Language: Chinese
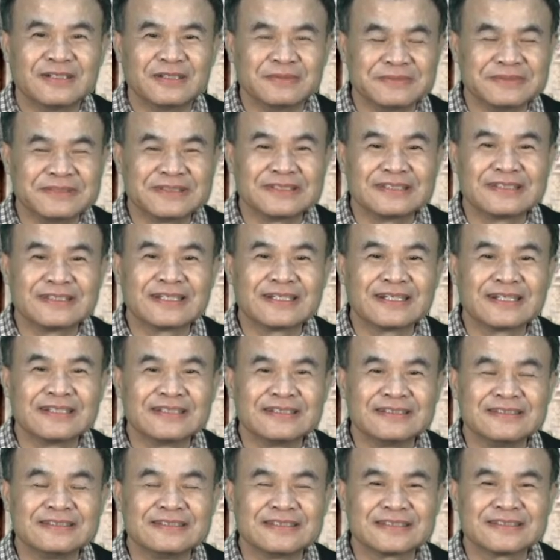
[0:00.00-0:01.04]
我们今天
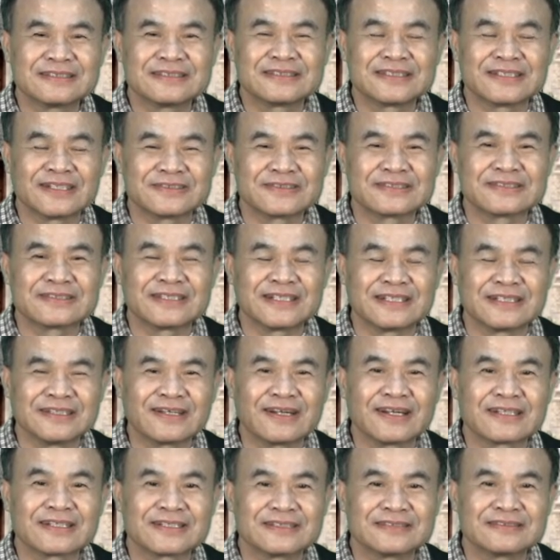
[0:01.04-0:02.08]
呢，《易经小字典》要
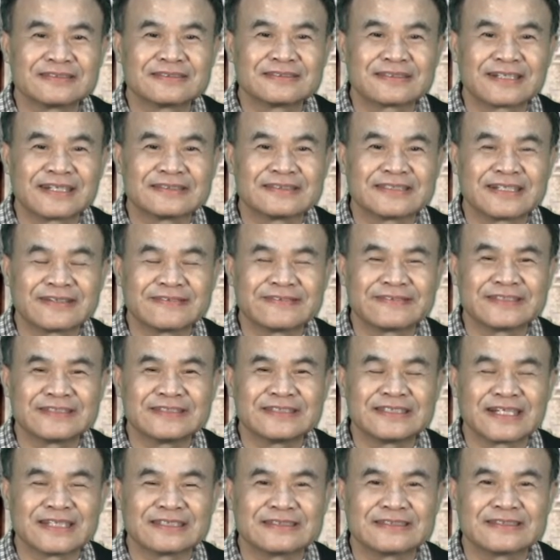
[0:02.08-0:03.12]
来跟大家分
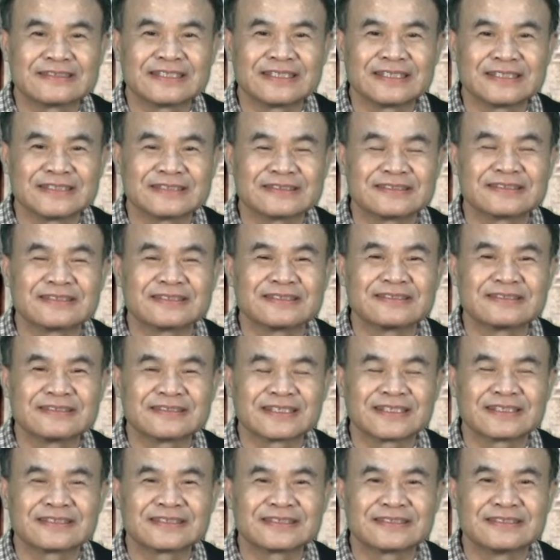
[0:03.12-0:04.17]
享这个字。
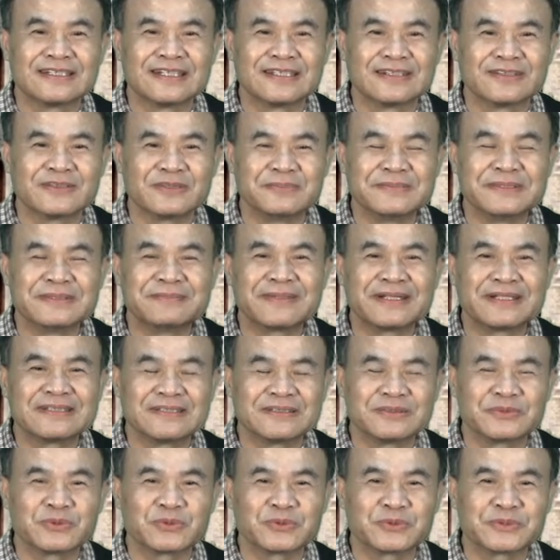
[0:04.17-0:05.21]
这个字呢，我们一般
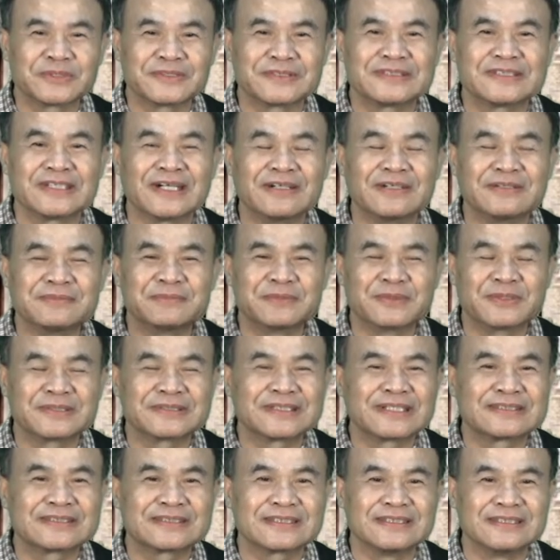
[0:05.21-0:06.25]
人读作角，不过
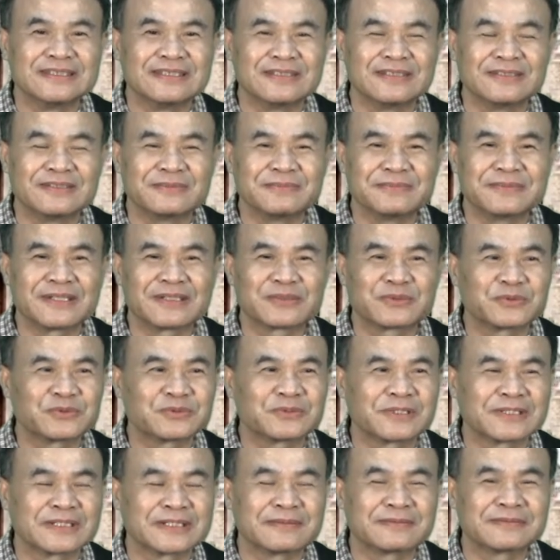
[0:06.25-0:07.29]
在这里呢，我们要读
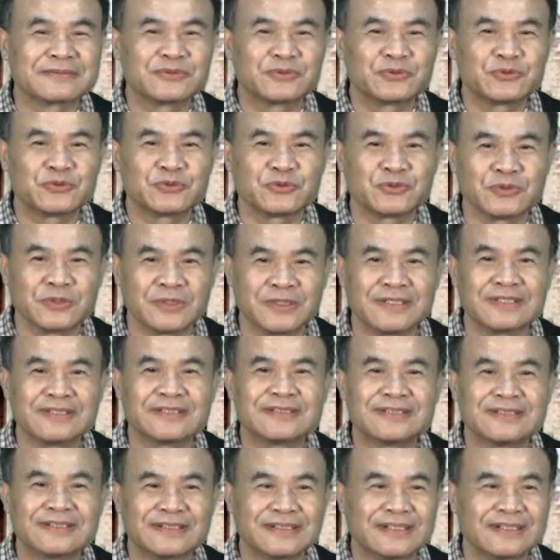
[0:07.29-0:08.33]
成“
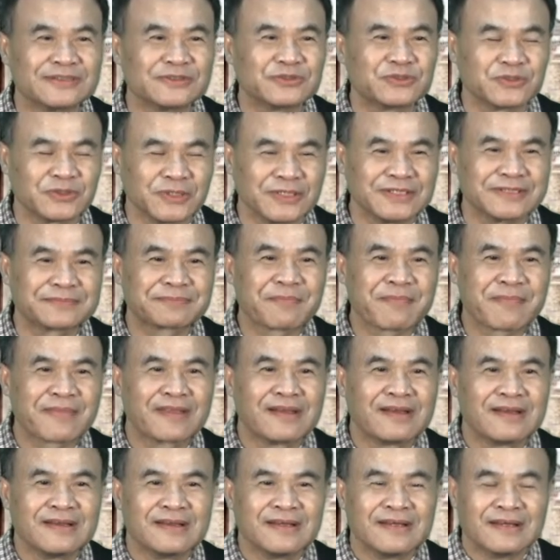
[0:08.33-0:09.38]
绝”和“
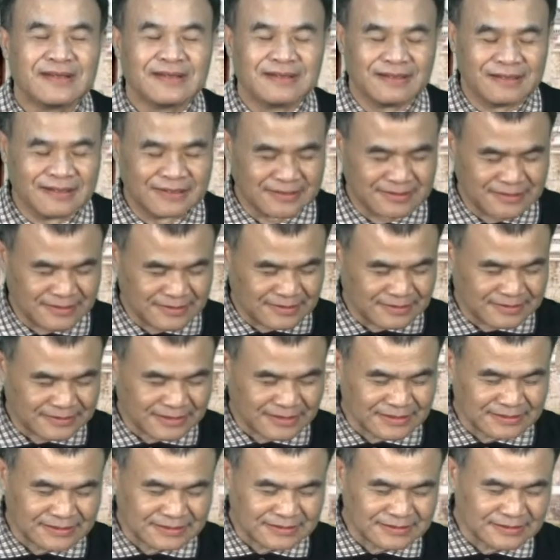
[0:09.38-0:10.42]
绝”。这
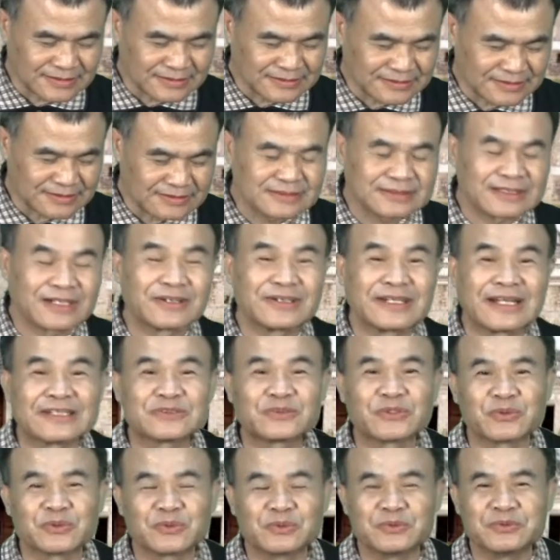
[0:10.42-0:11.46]
个字呢，其实它有两
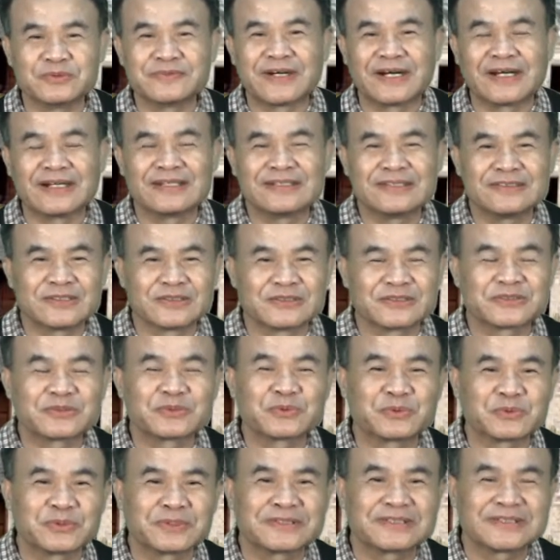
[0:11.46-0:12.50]
种读法，一种是
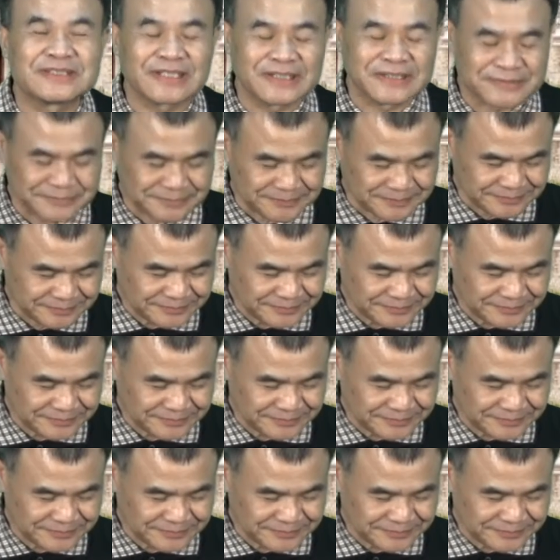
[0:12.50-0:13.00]
读作角